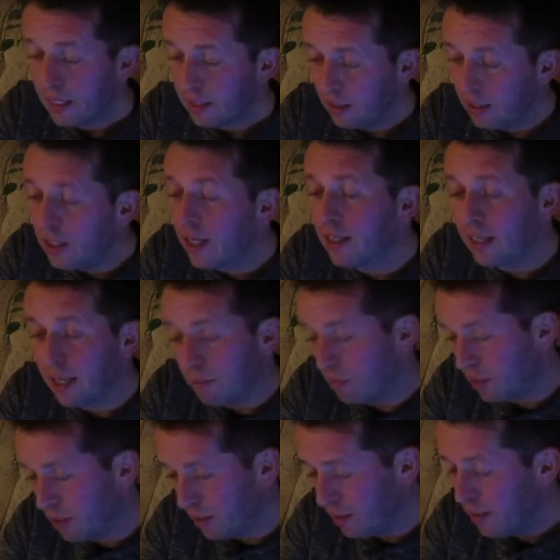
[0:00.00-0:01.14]
Dzisiaj
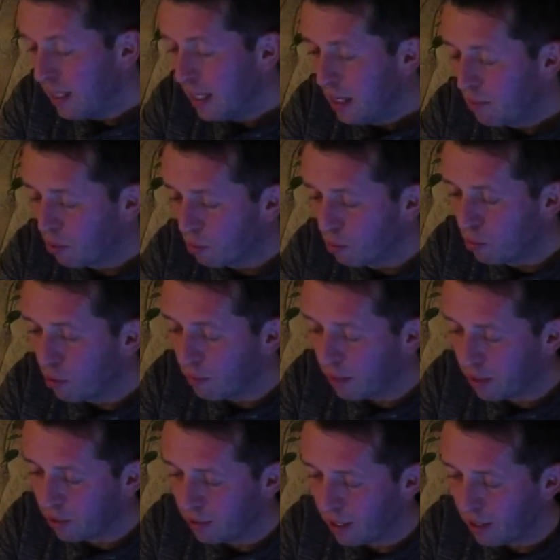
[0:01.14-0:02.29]
Niemcy próbują
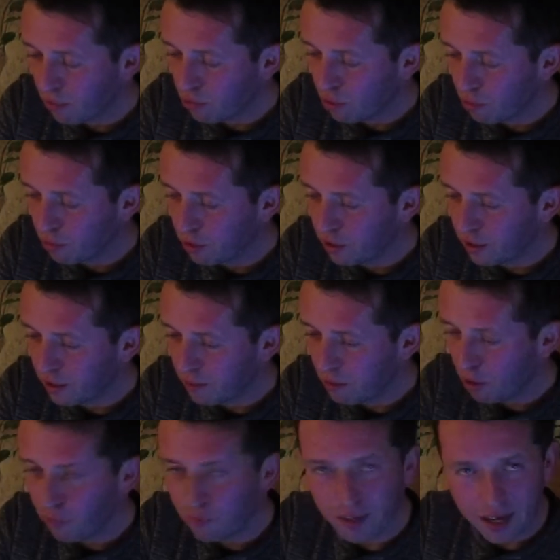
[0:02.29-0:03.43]
jako naród robić z siebie
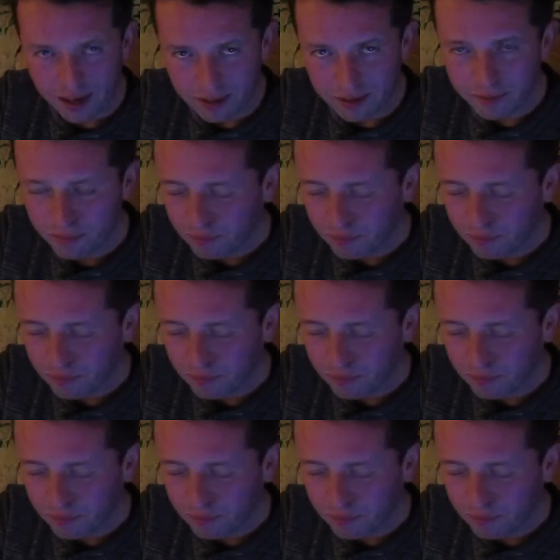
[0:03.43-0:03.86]
ofiary